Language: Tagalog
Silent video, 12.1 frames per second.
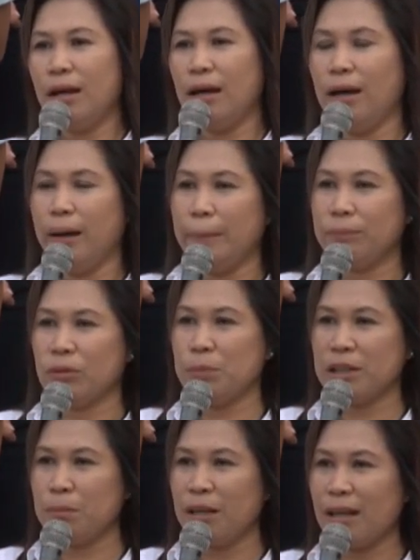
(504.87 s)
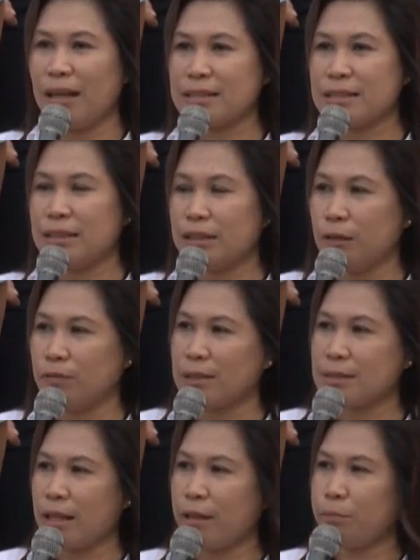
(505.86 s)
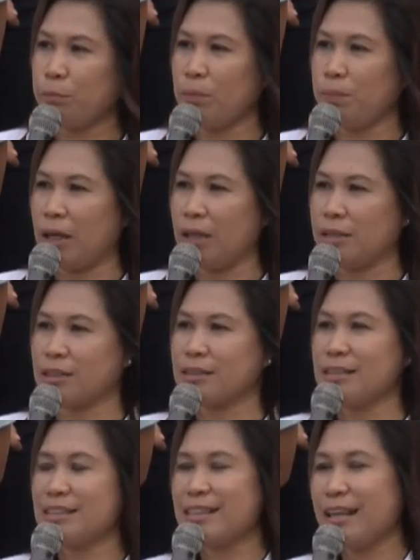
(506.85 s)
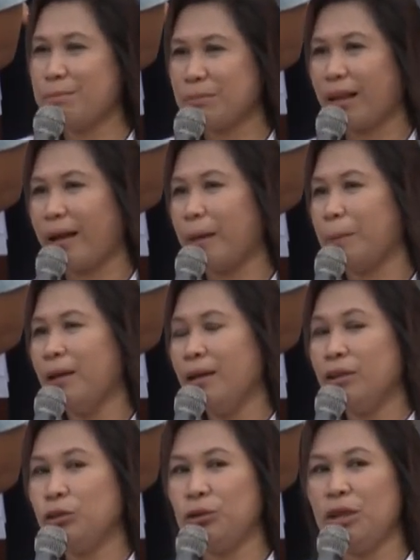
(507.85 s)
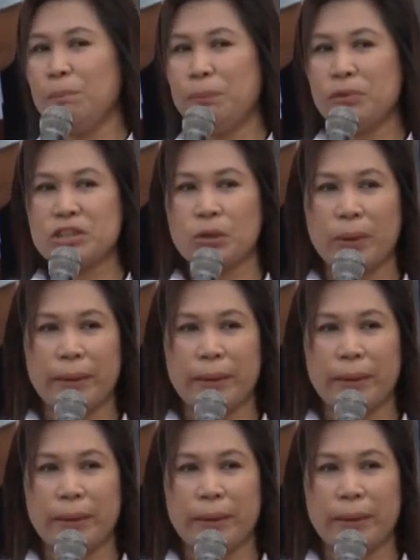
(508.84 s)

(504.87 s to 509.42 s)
um, iba't ibang klase ng events sa FB page. At the same time, doon din po sa